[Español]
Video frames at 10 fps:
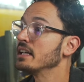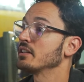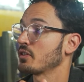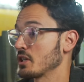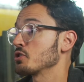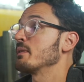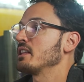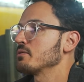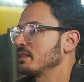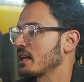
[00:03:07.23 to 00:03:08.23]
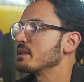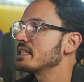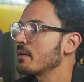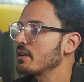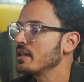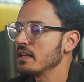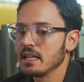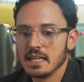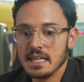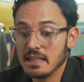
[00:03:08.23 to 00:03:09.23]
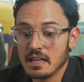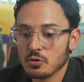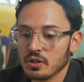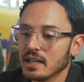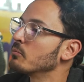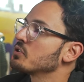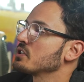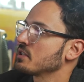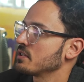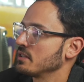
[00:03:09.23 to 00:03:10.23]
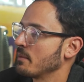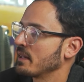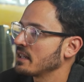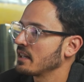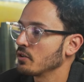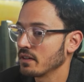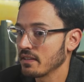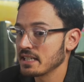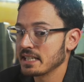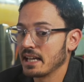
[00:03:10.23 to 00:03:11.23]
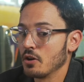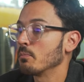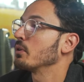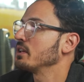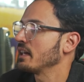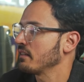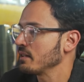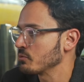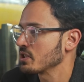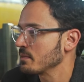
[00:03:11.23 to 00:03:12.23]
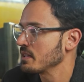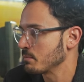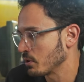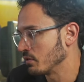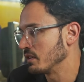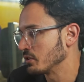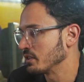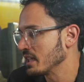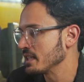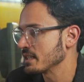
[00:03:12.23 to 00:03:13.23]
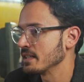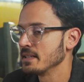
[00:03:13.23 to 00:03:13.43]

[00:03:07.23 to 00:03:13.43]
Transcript: Entonces los medios me entrevistaban y de ahí surgía muchas demandas de conferencias que no podía hacer muchas veces por conflicto de interés.